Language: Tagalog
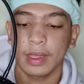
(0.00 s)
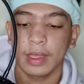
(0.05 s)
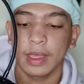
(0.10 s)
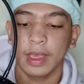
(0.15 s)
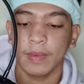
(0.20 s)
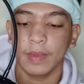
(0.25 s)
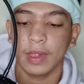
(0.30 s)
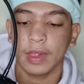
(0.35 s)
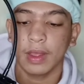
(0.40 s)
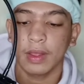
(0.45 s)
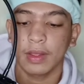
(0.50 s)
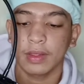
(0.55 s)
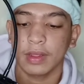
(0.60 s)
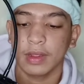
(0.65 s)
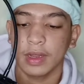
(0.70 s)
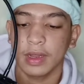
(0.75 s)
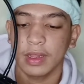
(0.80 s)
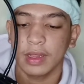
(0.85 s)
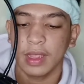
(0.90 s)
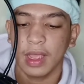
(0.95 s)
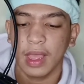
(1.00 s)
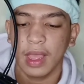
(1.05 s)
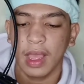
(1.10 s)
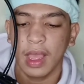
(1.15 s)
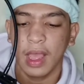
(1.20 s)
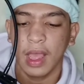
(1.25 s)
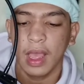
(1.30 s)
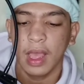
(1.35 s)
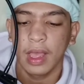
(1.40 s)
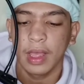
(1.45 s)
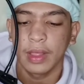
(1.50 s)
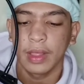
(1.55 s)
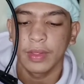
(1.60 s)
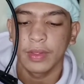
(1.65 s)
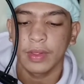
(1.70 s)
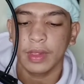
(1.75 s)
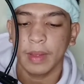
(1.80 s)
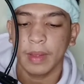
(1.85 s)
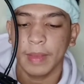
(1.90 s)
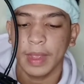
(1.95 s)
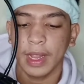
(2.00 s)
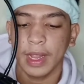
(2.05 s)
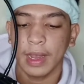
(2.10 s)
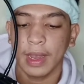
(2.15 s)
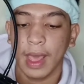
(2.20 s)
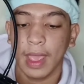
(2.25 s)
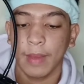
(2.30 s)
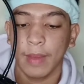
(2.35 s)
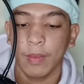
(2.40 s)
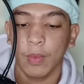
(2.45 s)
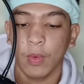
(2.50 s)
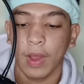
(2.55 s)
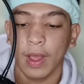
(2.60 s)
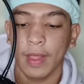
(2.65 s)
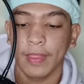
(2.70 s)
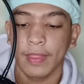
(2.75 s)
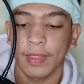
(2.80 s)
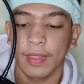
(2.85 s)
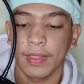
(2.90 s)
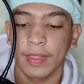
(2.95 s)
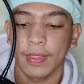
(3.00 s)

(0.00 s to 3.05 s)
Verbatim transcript: give sound card niya. Sa may live one.